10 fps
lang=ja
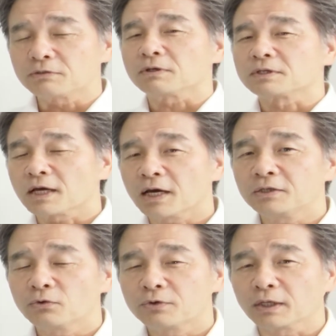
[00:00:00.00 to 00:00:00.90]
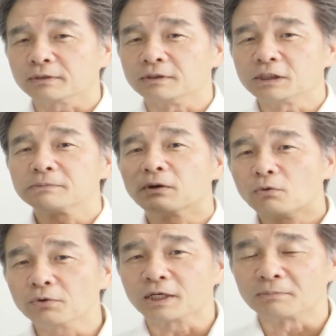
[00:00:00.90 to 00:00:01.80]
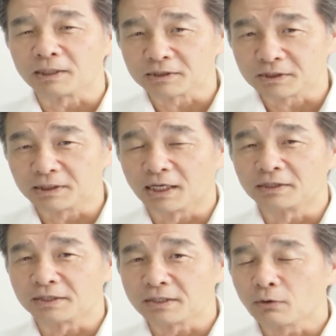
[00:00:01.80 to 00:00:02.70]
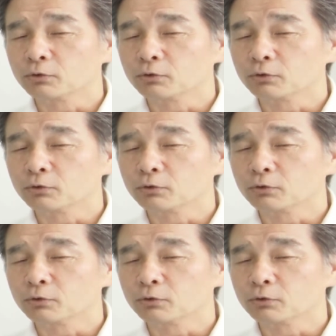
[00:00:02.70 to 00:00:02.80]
実はスカイ島の中では一番大きな街なんですね。